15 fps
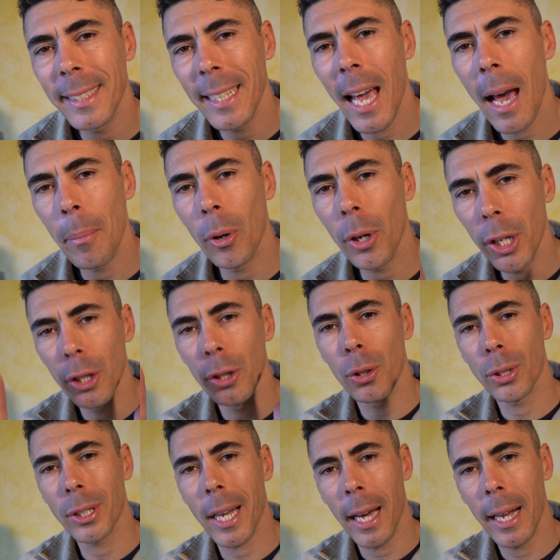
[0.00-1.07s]
siamo in
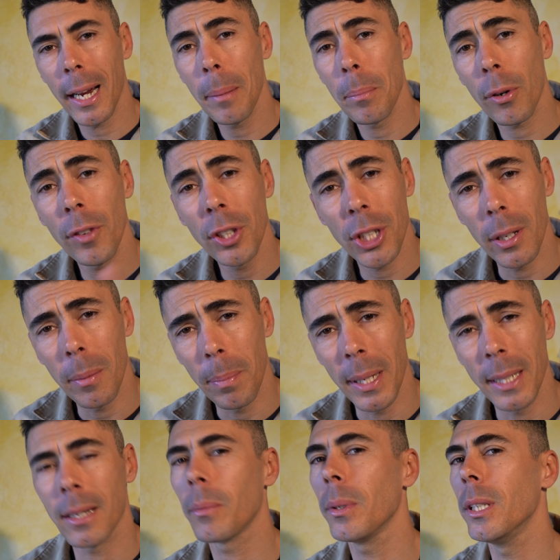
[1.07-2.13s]
Toscana, in provincia di
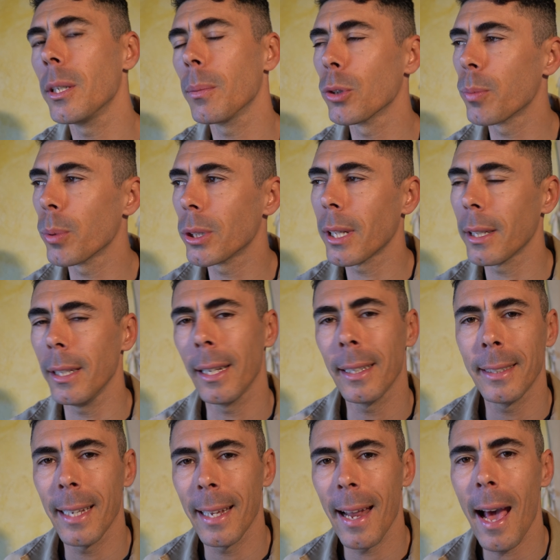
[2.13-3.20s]
Pisa, quindi siamo spostati da
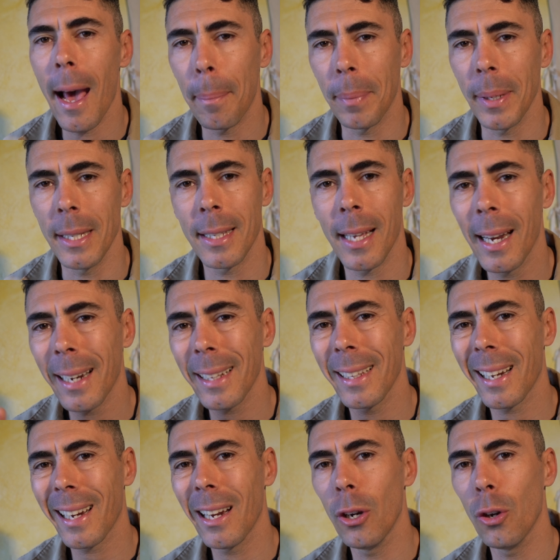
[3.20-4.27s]
Siena a Pisa,
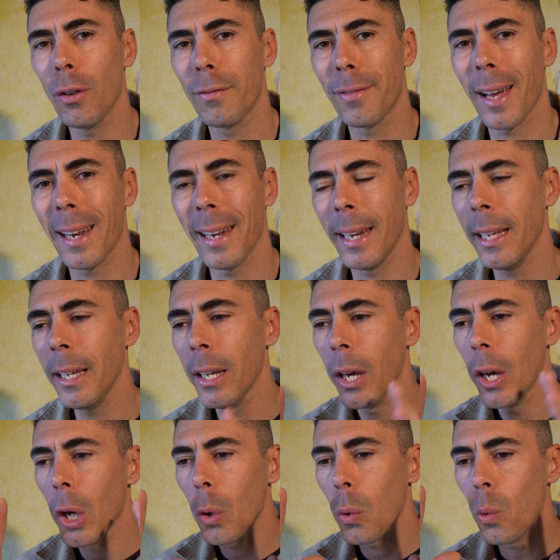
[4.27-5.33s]
l'Arderello Valley,
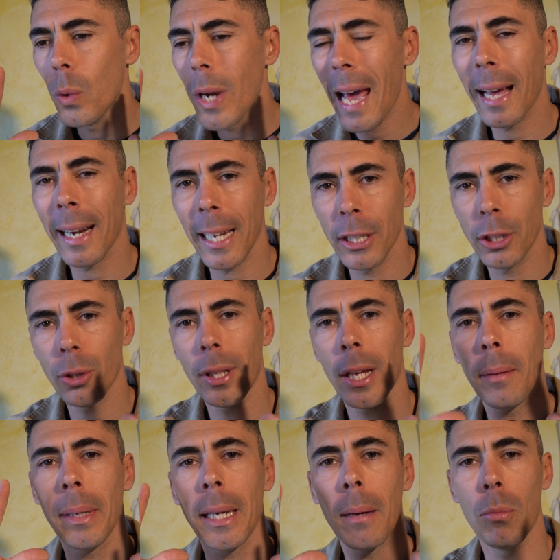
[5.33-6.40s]
un'area
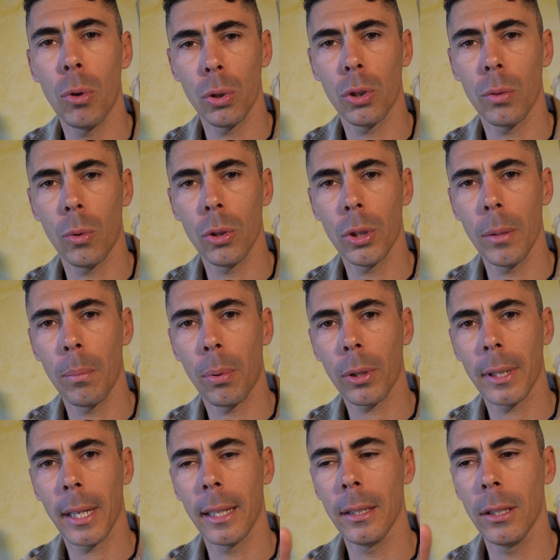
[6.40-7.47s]
geotermica molto molto
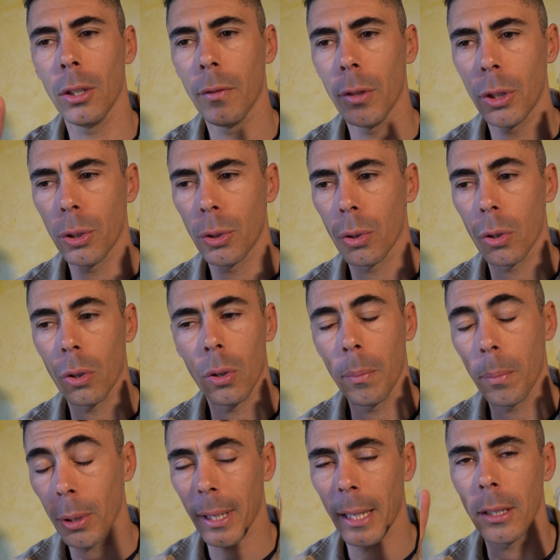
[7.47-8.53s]
importante, dove ci sono,
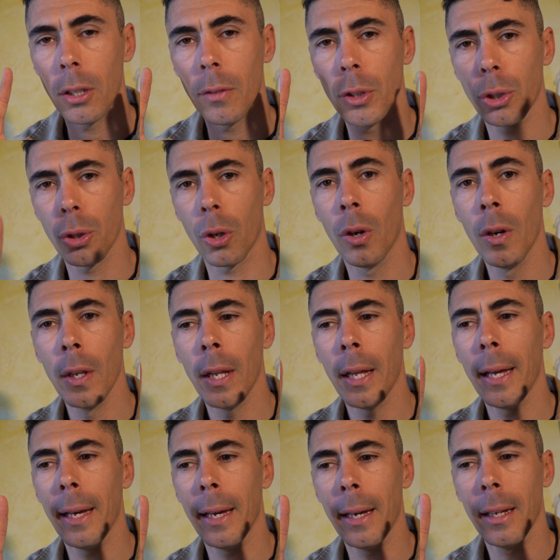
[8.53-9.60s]
importante, dove ci sono
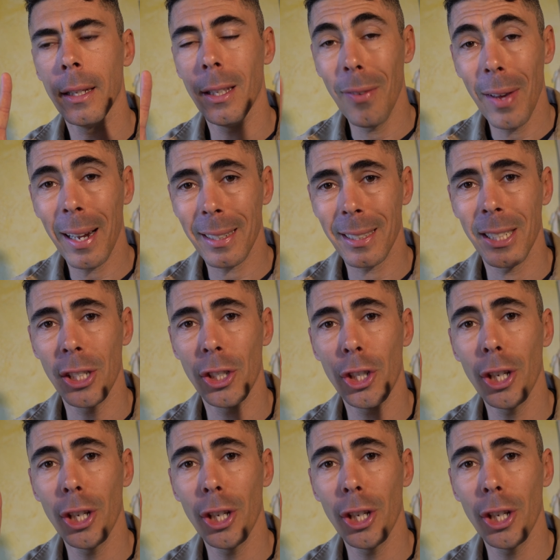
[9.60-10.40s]
eh, diverse